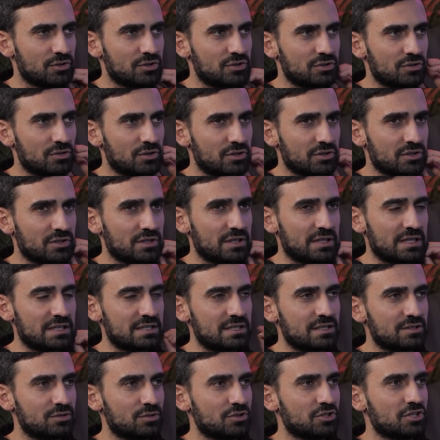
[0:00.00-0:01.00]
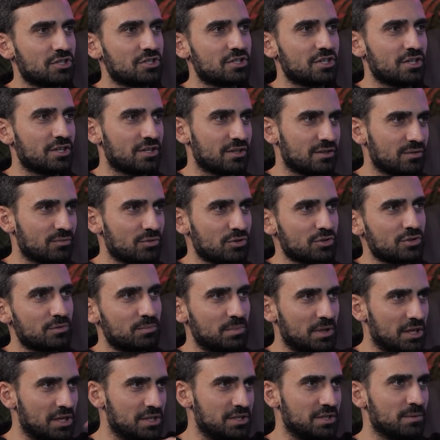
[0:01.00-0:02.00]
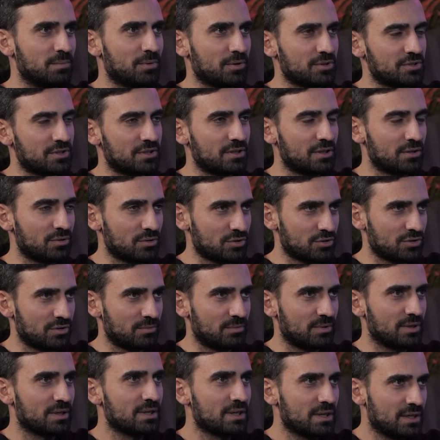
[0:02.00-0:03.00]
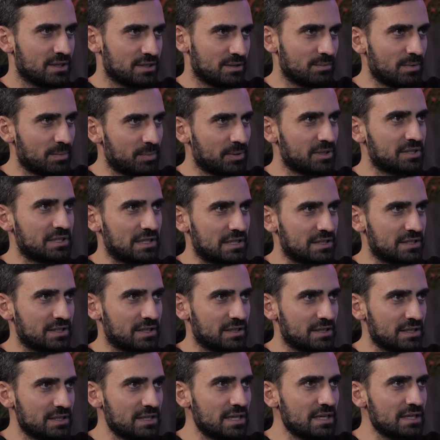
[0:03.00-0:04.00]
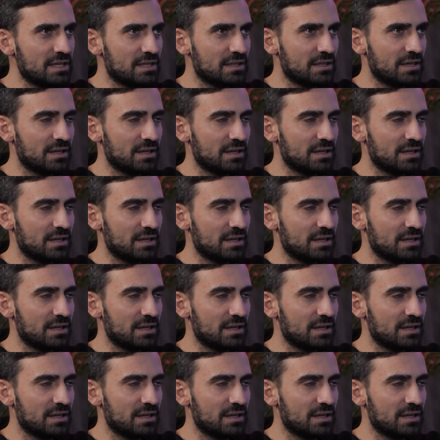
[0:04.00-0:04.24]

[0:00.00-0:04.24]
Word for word: То есть только, если с точки зрения того, что перейти просто на то, чтобы тебе платили за это деньги,